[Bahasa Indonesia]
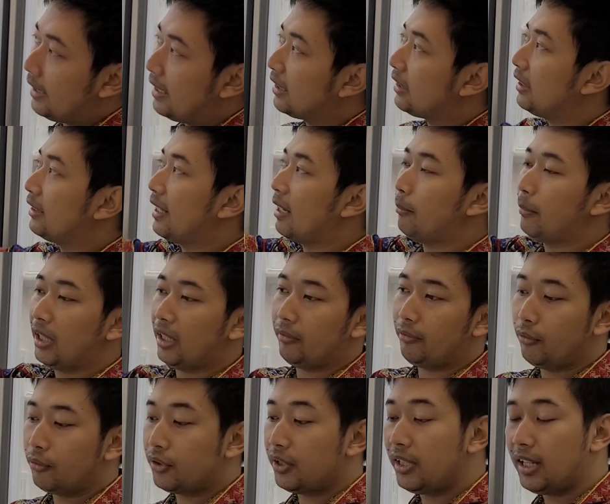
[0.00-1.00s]
Enggak yang
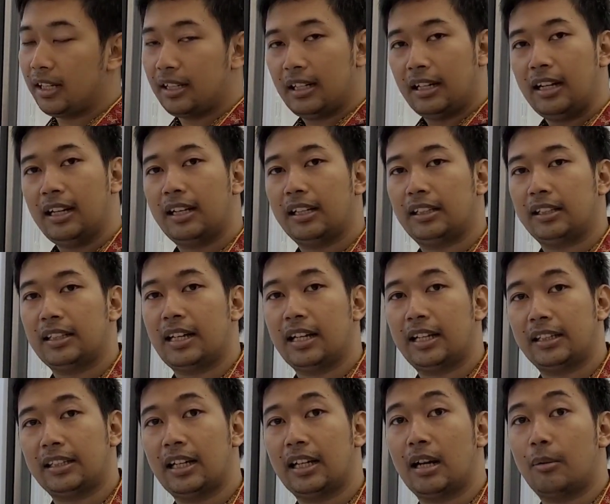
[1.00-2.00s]
ditempel. Fungsinya adalah ketika
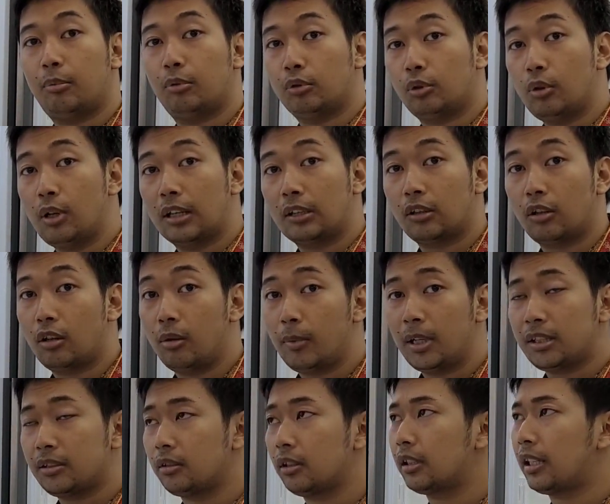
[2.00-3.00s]
kita nggak butuh atau
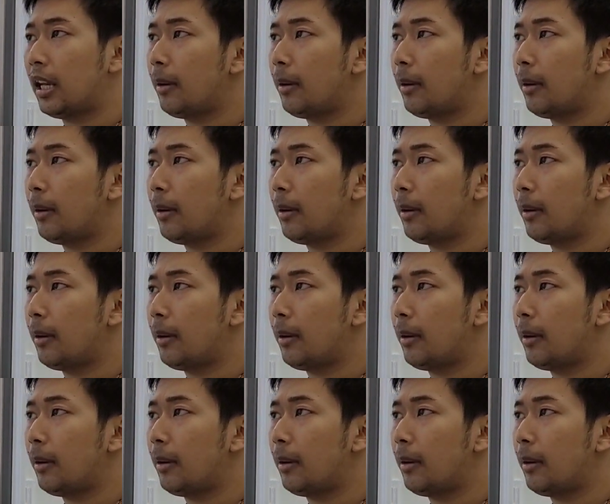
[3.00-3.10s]
mas